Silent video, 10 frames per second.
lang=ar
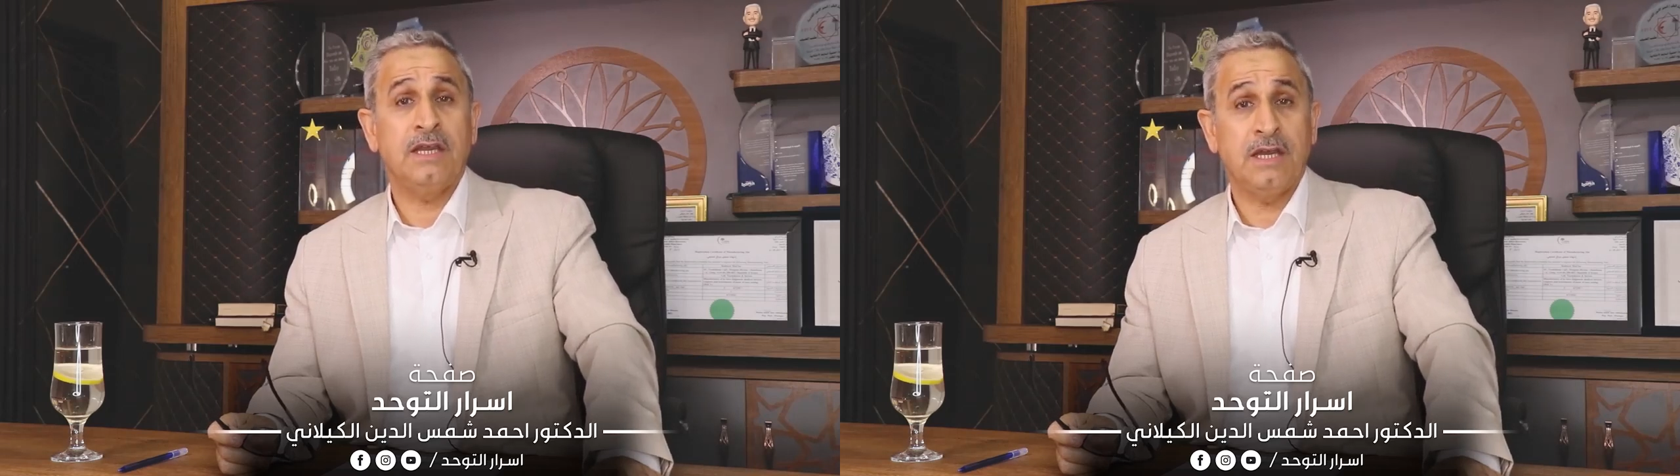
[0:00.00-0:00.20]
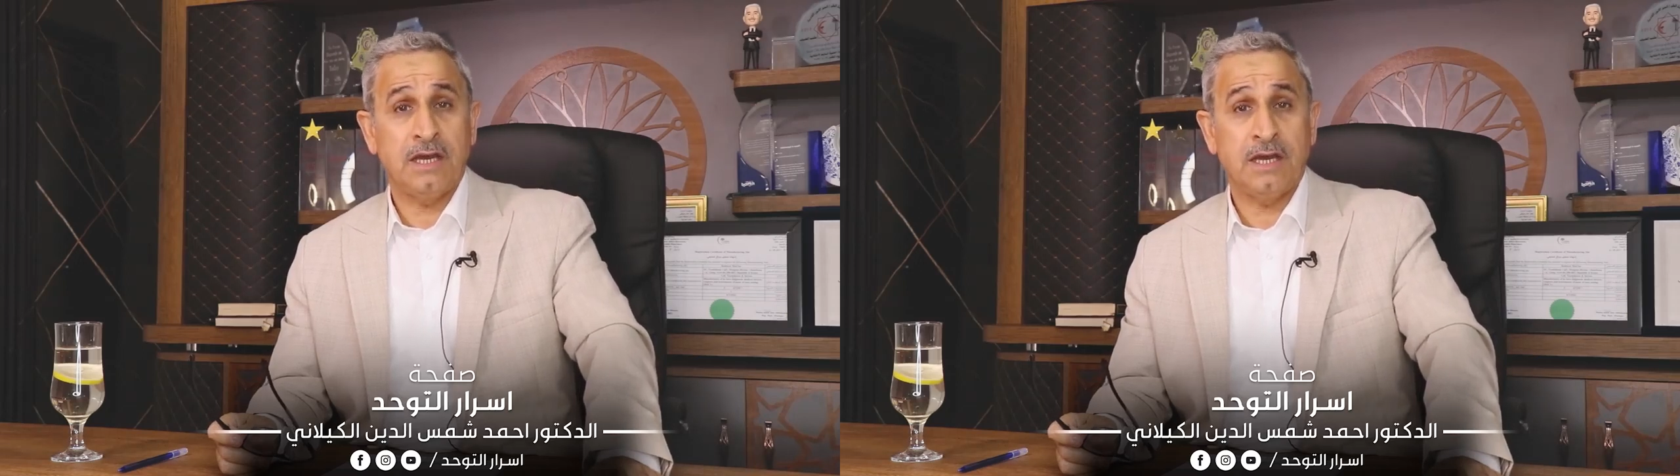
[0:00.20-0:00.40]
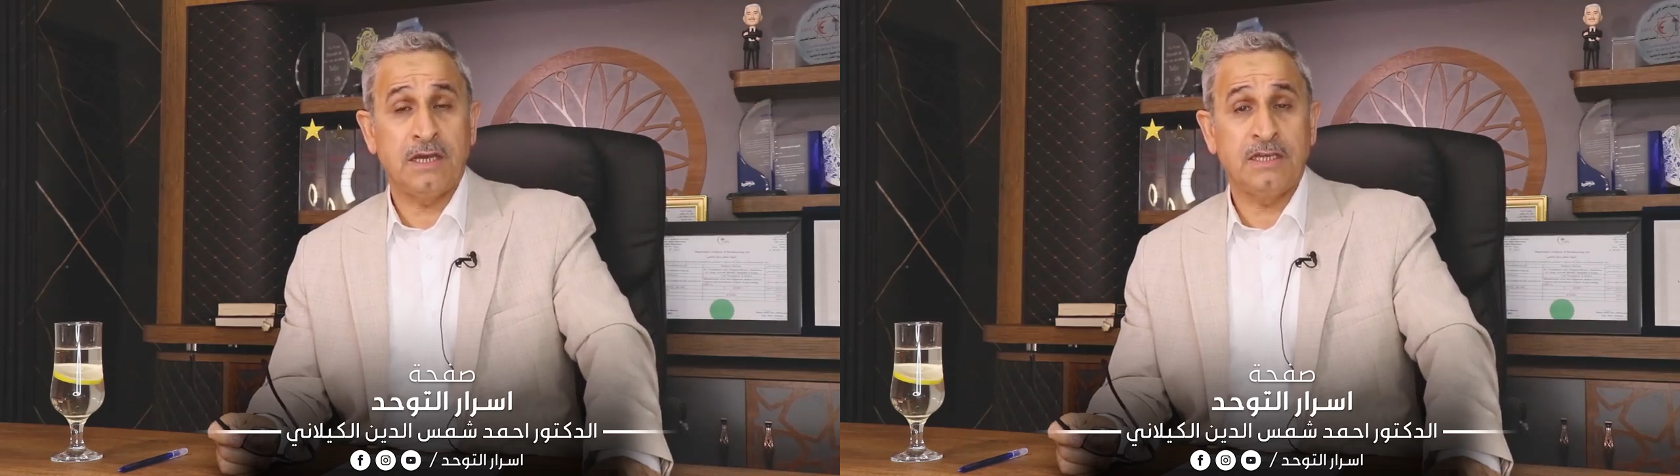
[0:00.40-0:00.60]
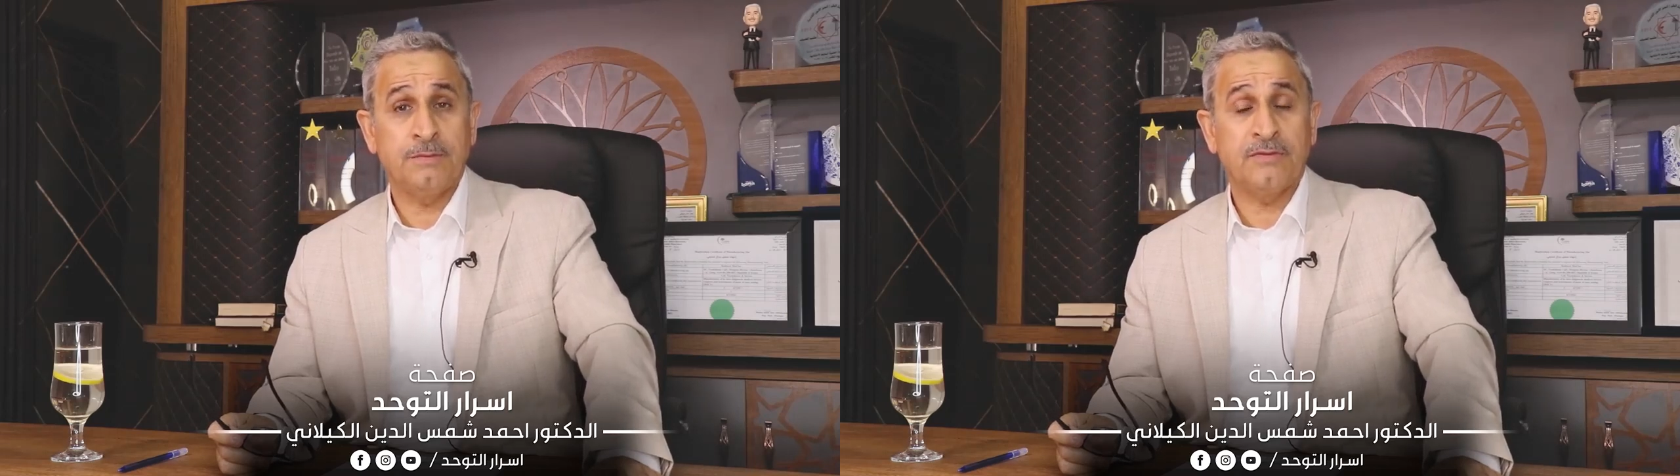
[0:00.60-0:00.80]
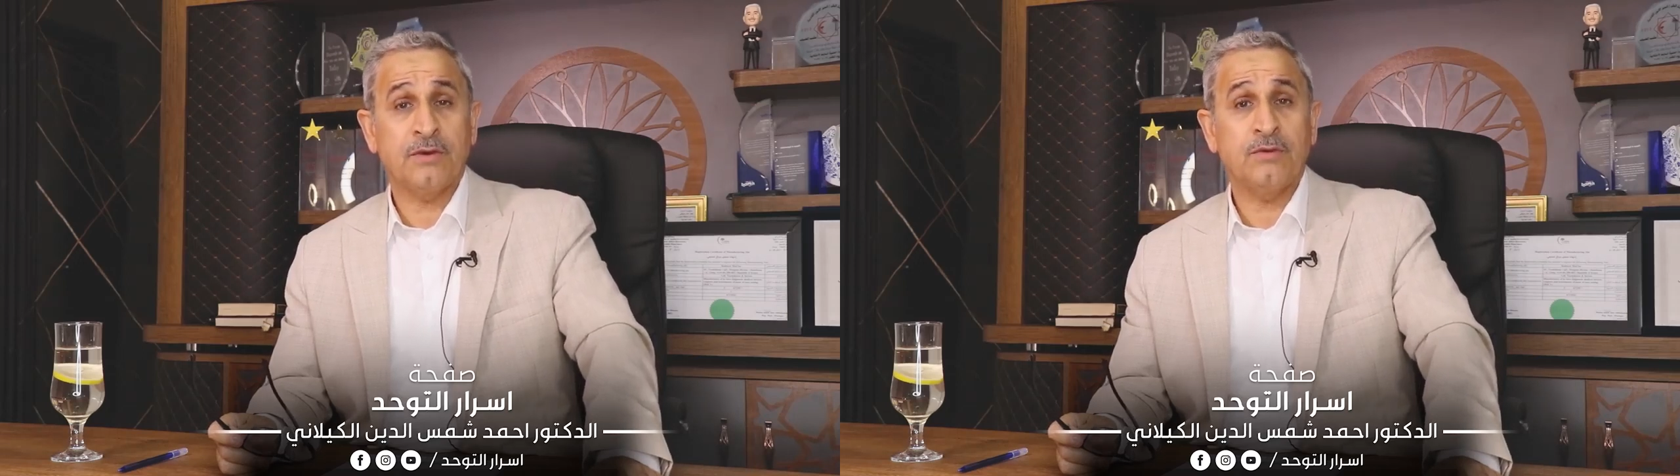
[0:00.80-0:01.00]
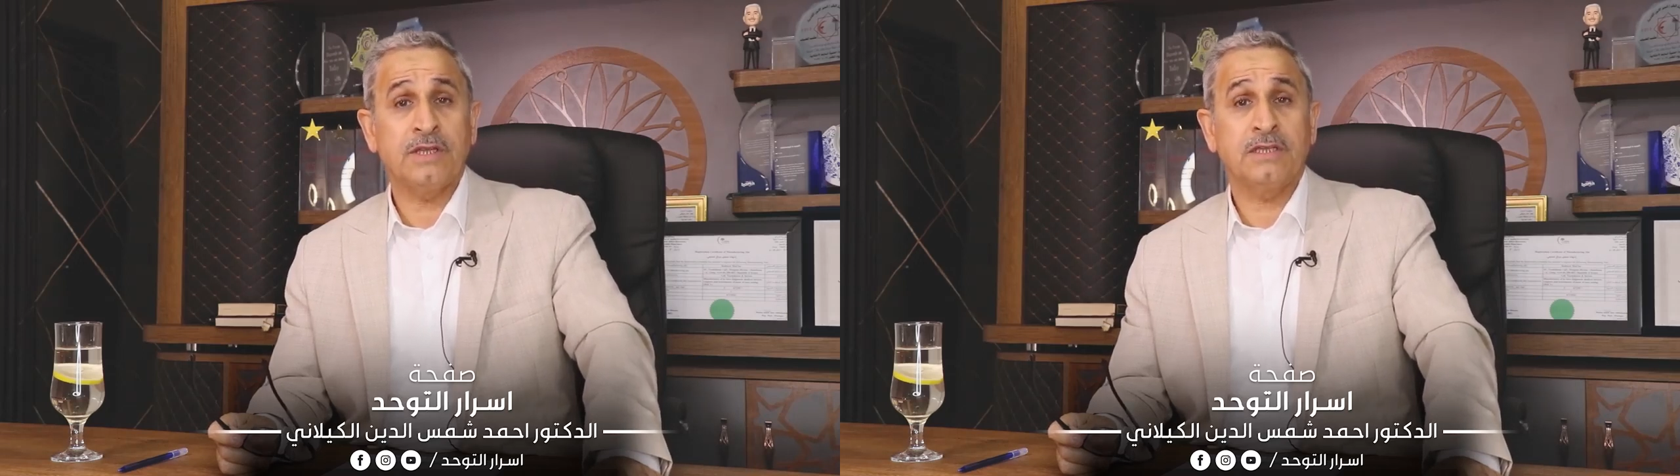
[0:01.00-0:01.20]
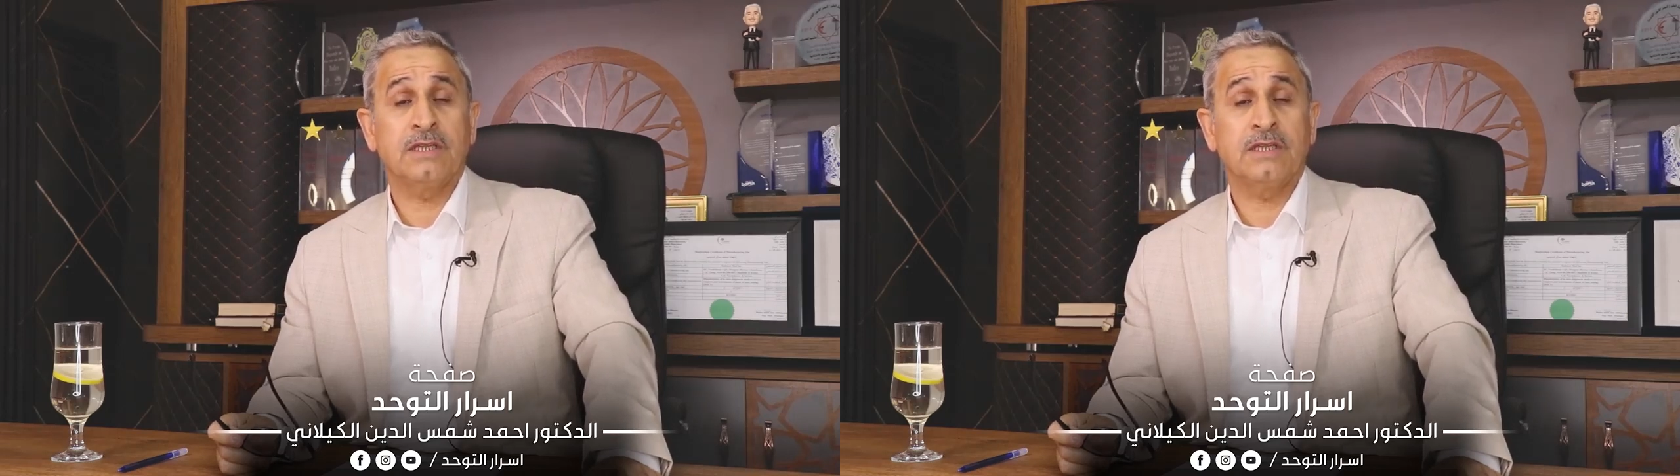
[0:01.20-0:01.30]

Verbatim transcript: الأهالي بضرورة